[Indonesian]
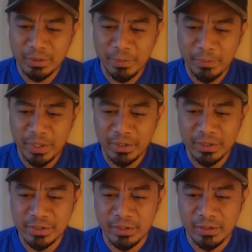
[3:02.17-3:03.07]
sampai
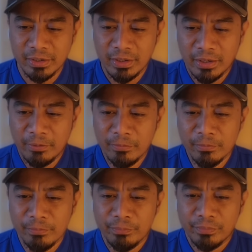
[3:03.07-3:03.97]
menangis ya.
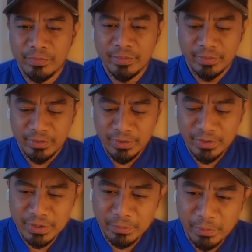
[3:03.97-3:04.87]

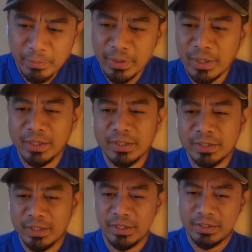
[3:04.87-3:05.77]
Ini sampai
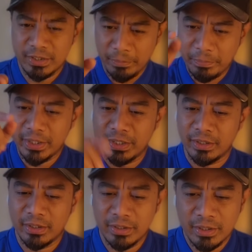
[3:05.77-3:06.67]
menangis guys. Siapa
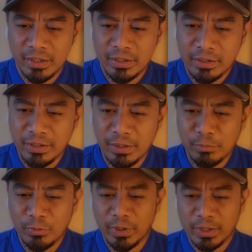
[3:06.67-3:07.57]
ini? Ini
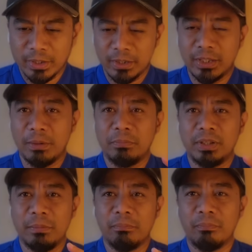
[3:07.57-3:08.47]
mungkin
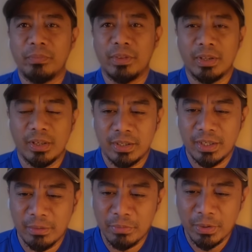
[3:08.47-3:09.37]
tim-tim eh,
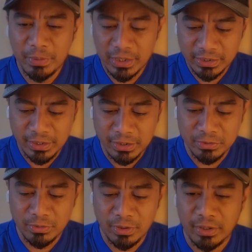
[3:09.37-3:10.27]
dalam
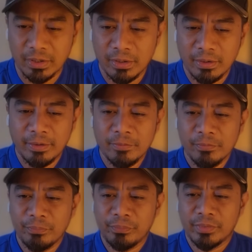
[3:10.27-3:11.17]
kepelatihan juga ya.
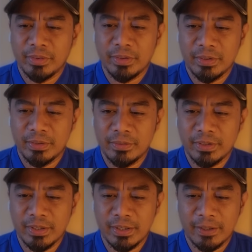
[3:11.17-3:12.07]

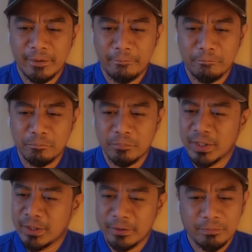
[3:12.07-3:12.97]
Yang
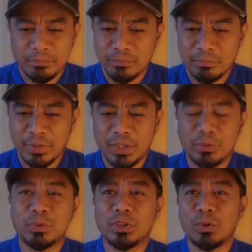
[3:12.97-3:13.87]

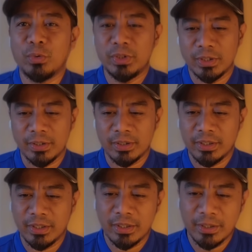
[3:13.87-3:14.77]
begitu teruja
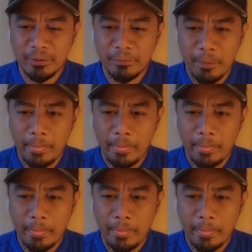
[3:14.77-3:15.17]
ya dengan